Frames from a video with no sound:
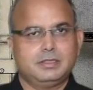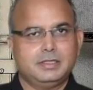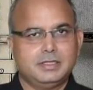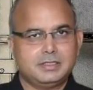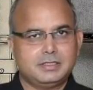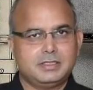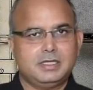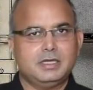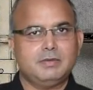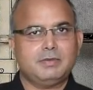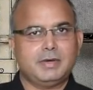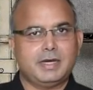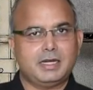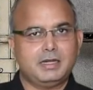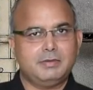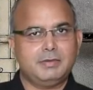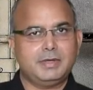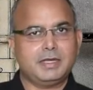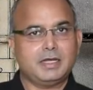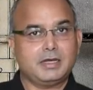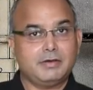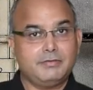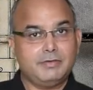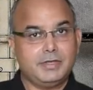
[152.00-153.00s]
इसके बारे
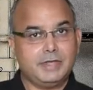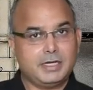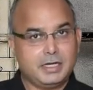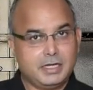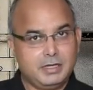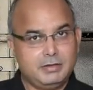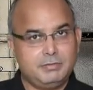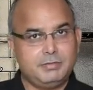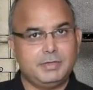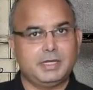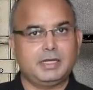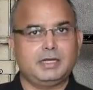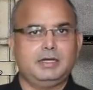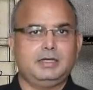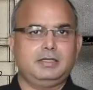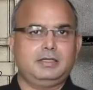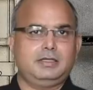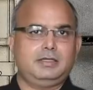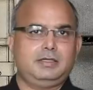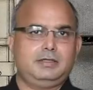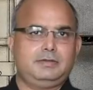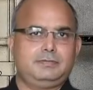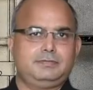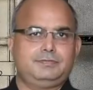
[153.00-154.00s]
में कवि रहीम ने कहा
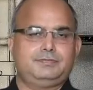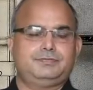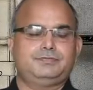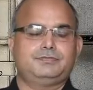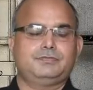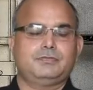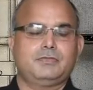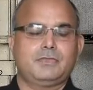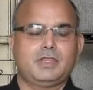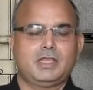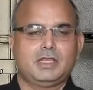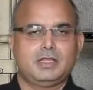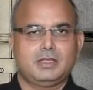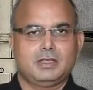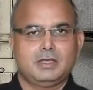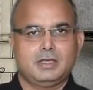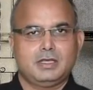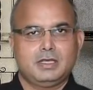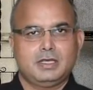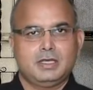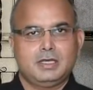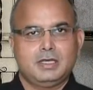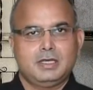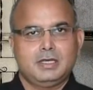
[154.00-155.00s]
था
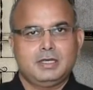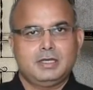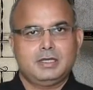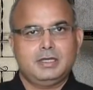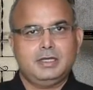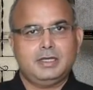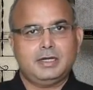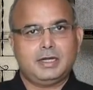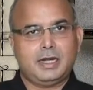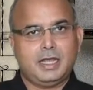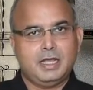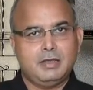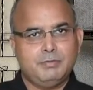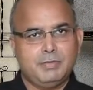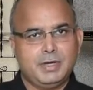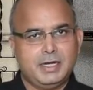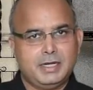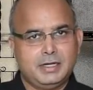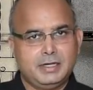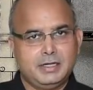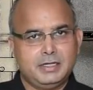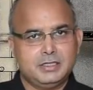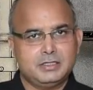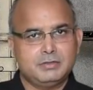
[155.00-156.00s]
कि
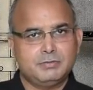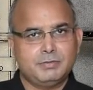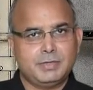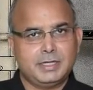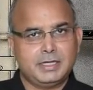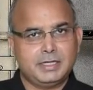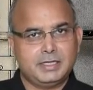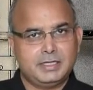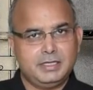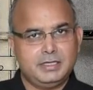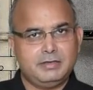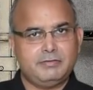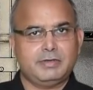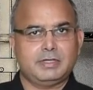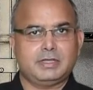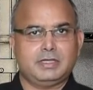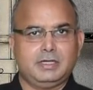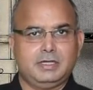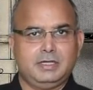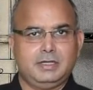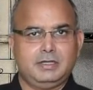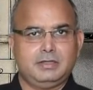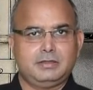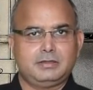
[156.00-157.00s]
रहीमन निज मन की
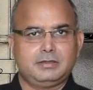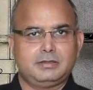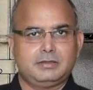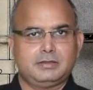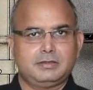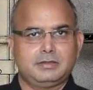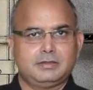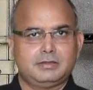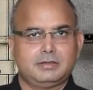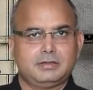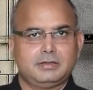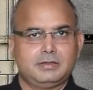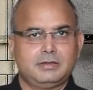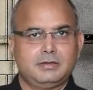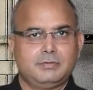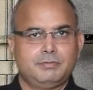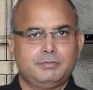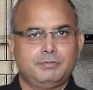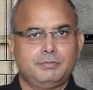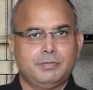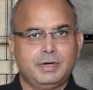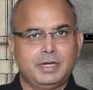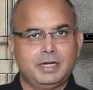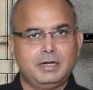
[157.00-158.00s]
व्यथा
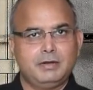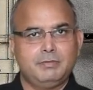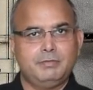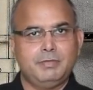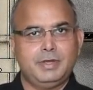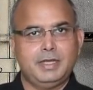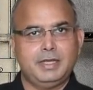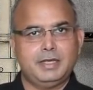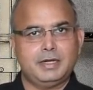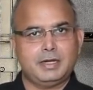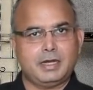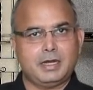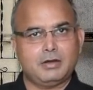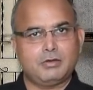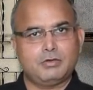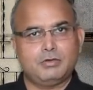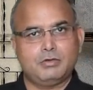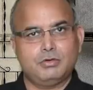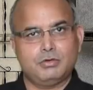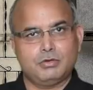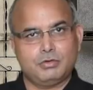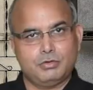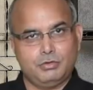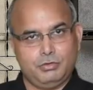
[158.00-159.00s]
मन में
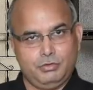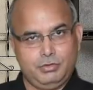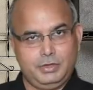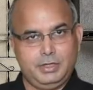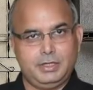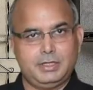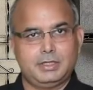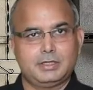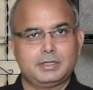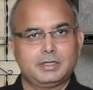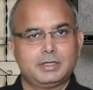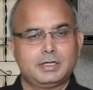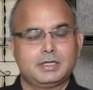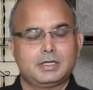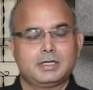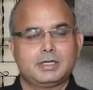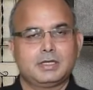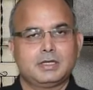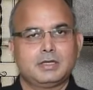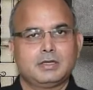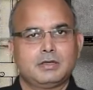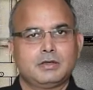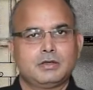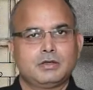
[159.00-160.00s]
राखो गोए
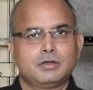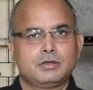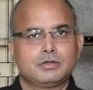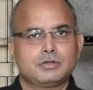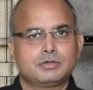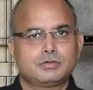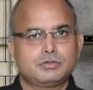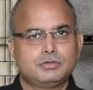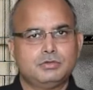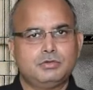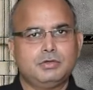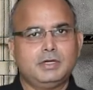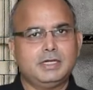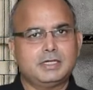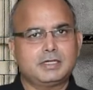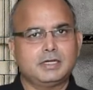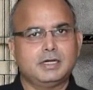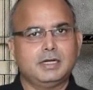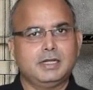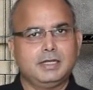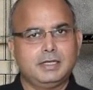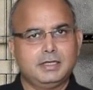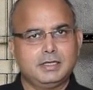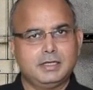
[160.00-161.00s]
सुन इठ
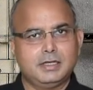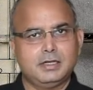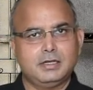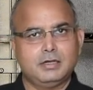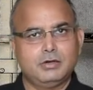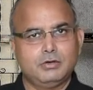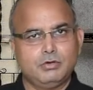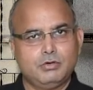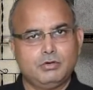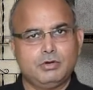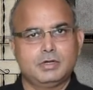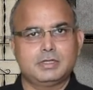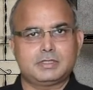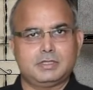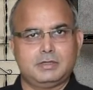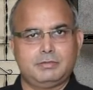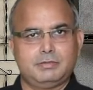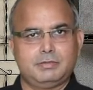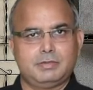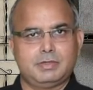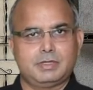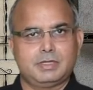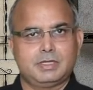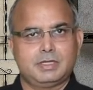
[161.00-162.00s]
लई हैं लोग सब